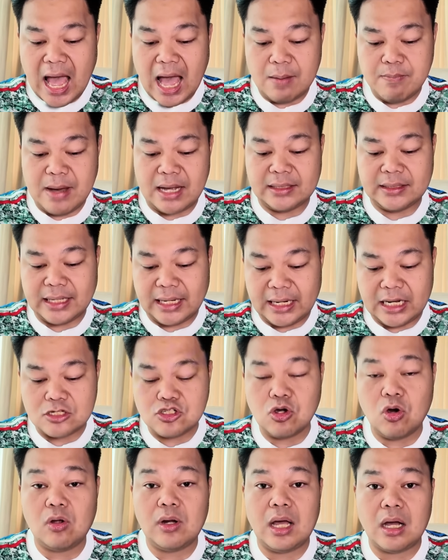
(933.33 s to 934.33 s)
อามัดกา
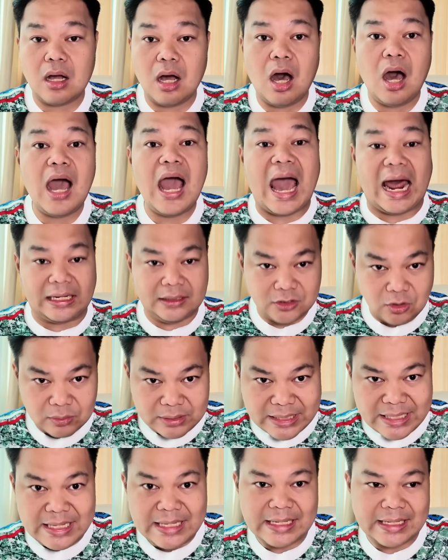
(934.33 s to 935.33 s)
นาโชแล้วก็อันโต
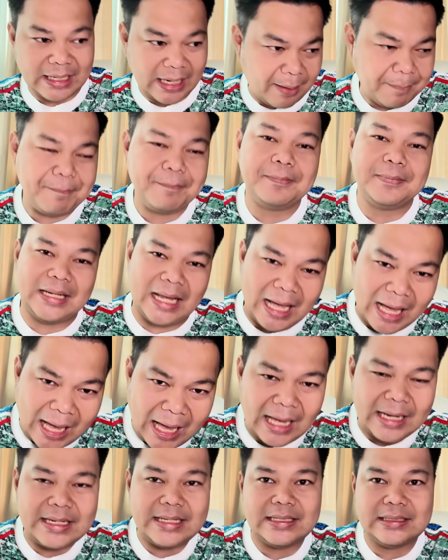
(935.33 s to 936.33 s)
นีครับนะ
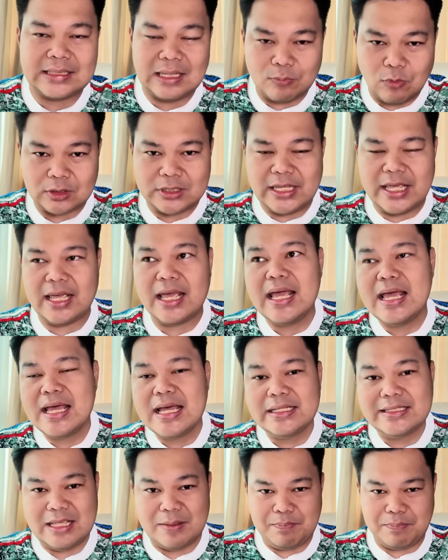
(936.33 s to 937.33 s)
ฮะนี่คือทั้งหมดที่
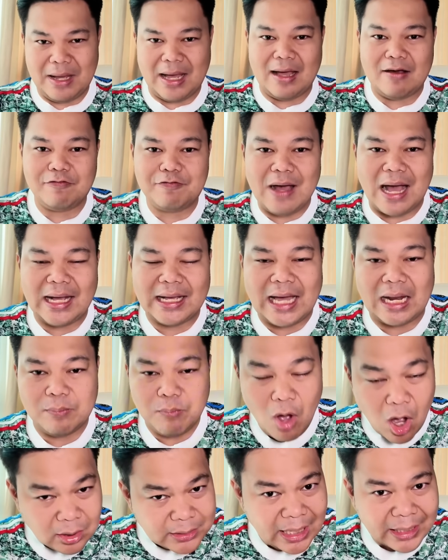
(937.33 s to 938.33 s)
หยิบมาฝากกั
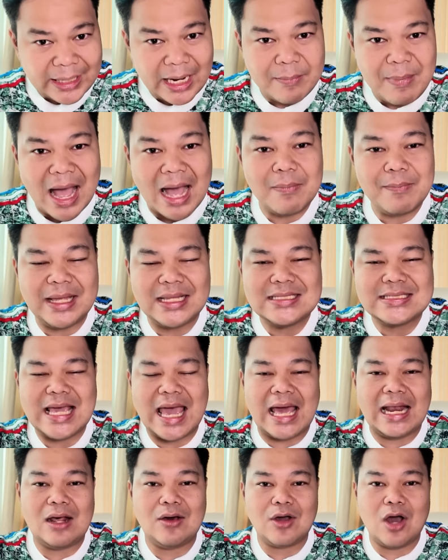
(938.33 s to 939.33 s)
นมองอย่างไรบ้างเม้น
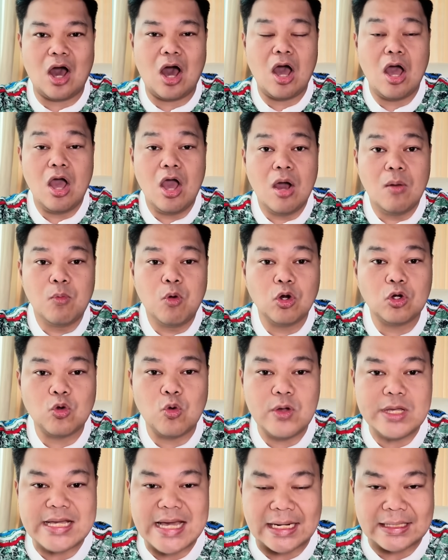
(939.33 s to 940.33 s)
แชร์แล้วก็พูด
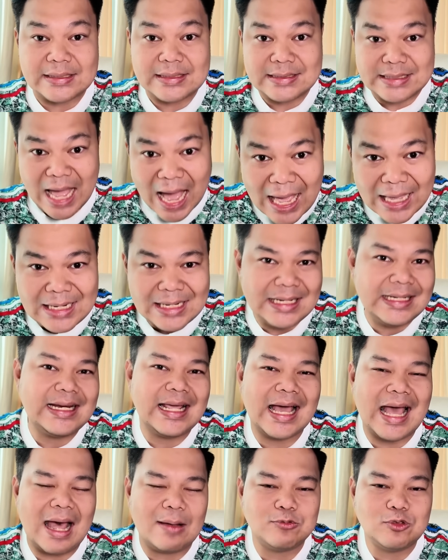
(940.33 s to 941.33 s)
คุยกันได้เลย
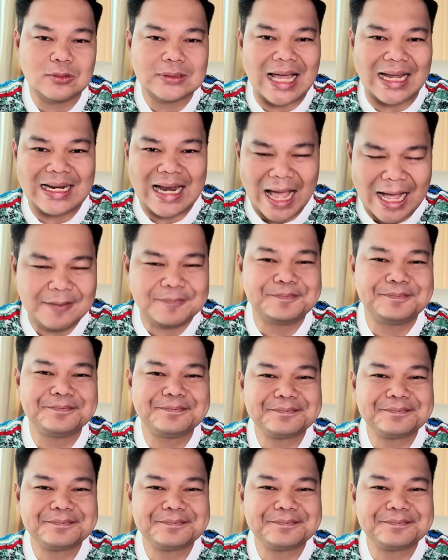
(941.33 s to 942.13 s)
นะครับทุกท่านฮะ